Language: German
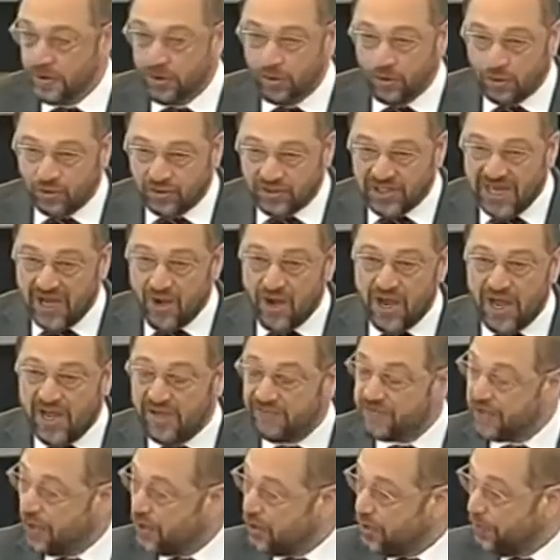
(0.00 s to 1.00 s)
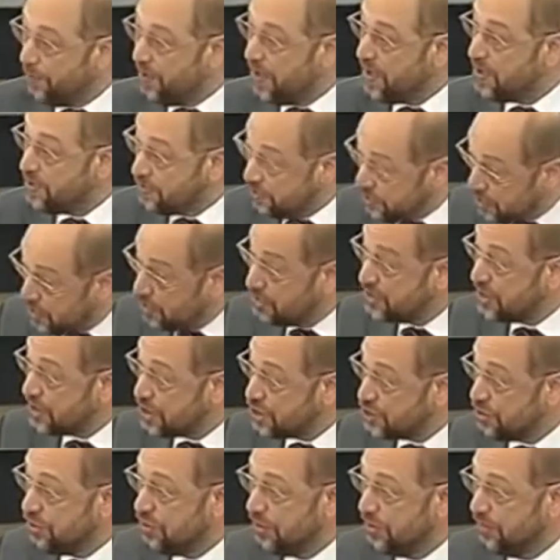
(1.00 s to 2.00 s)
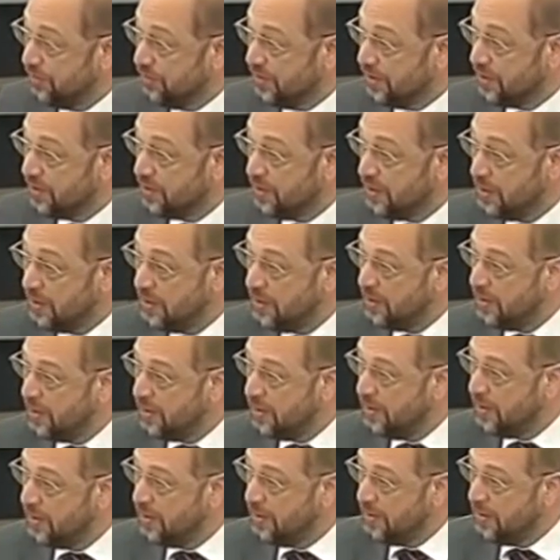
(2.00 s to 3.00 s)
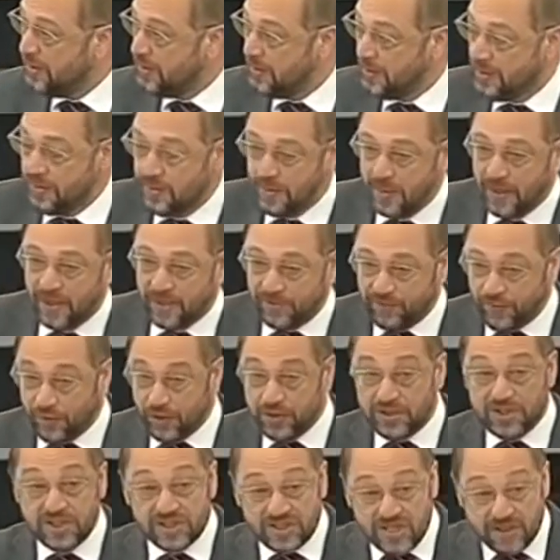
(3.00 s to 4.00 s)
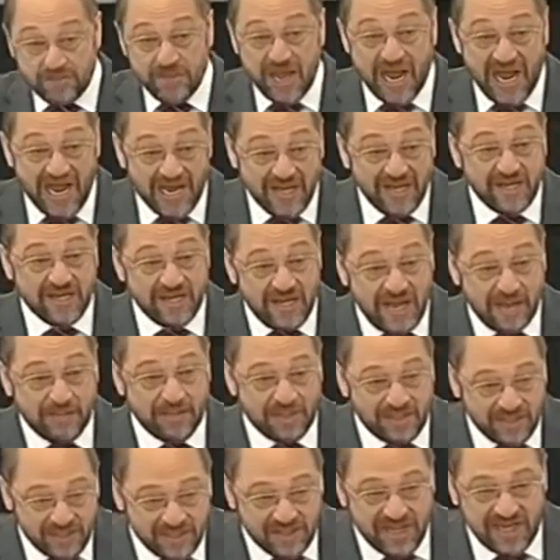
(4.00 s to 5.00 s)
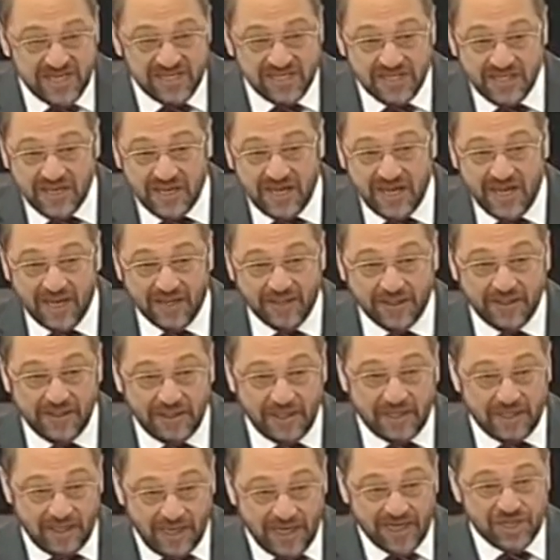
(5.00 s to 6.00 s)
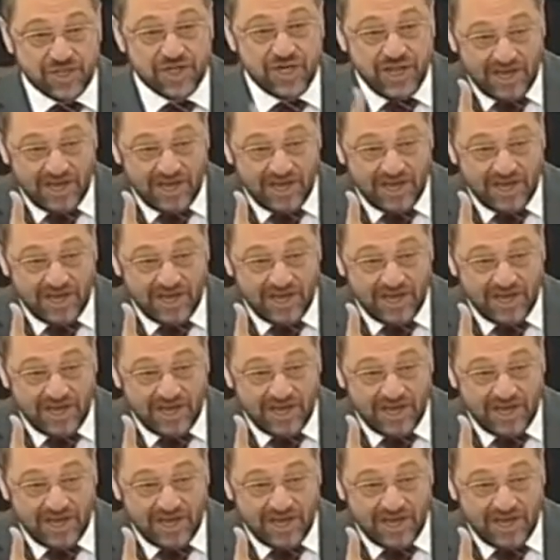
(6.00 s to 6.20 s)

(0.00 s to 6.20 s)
und dauerhaft die europäische union zerstören wird. ich fürchte es gibt einige die haben ein interesse daran die klatschen